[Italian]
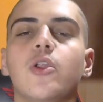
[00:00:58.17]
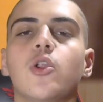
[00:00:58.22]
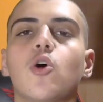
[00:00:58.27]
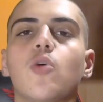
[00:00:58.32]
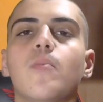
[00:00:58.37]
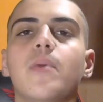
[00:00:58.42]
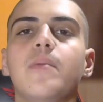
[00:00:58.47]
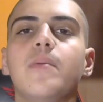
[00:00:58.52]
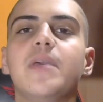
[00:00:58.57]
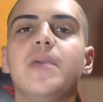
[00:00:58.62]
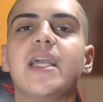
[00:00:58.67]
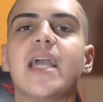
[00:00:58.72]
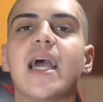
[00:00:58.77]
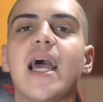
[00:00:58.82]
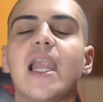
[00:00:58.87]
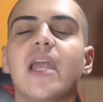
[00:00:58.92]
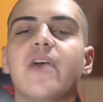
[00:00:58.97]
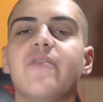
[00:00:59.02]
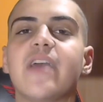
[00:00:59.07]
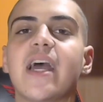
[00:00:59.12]
nome
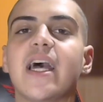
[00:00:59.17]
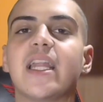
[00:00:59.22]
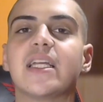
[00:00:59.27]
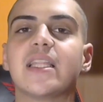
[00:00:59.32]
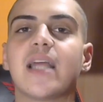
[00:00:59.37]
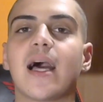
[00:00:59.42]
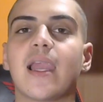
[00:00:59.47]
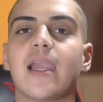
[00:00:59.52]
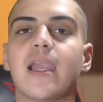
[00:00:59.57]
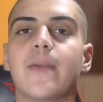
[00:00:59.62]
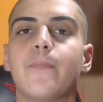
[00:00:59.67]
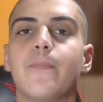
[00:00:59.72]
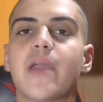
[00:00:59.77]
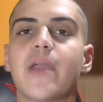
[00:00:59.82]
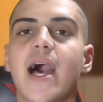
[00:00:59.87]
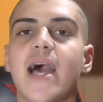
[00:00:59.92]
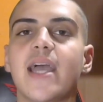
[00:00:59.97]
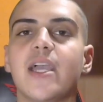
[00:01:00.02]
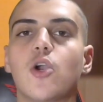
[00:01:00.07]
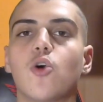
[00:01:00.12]
Michele viene
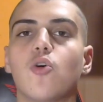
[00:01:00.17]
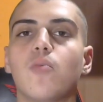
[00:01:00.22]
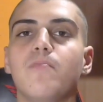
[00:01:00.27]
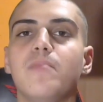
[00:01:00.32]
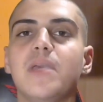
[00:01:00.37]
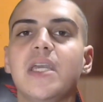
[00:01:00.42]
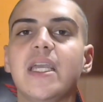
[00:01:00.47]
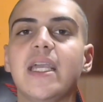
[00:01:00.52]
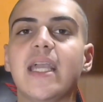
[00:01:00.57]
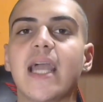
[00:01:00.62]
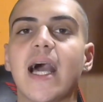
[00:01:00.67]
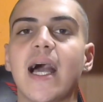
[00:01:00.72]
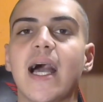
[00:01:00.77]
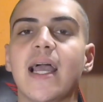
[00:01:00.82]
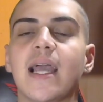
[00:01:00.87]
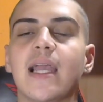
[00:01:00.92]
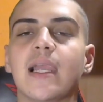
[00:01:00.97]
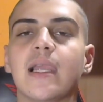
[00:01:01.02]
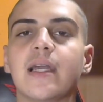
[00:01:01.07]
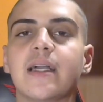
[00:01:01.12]
dall'ebraico
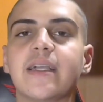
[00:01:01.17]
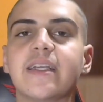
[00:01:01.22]
Michael,